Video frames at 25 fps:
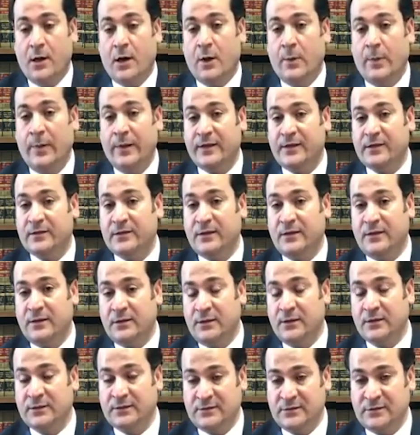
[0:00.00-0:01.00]
Amerika
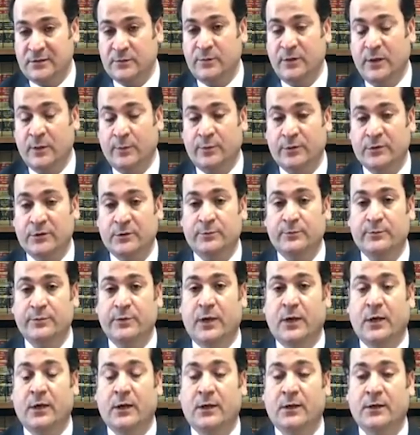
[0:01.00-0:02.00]
yatırım yapılıp,
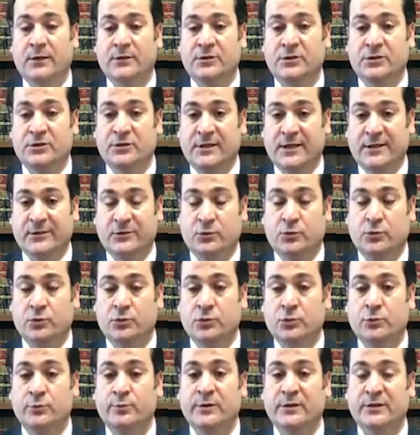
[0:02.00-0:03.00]
şirket
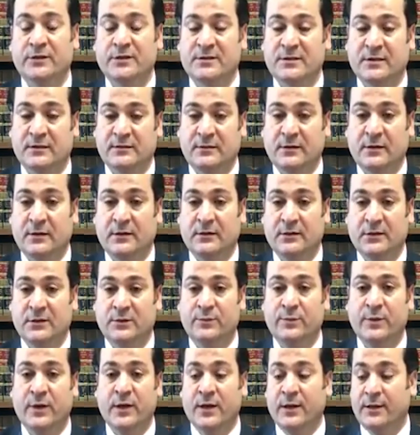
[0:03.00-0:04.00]
kurulup ya da satın
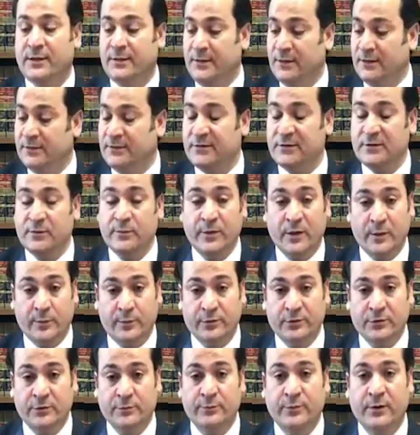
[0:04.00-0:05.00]
alınıp, yatırım
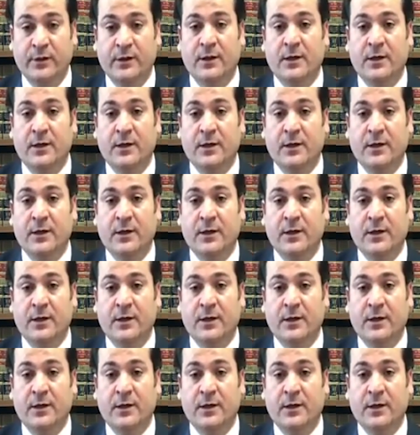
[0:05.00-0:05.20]
yapılıp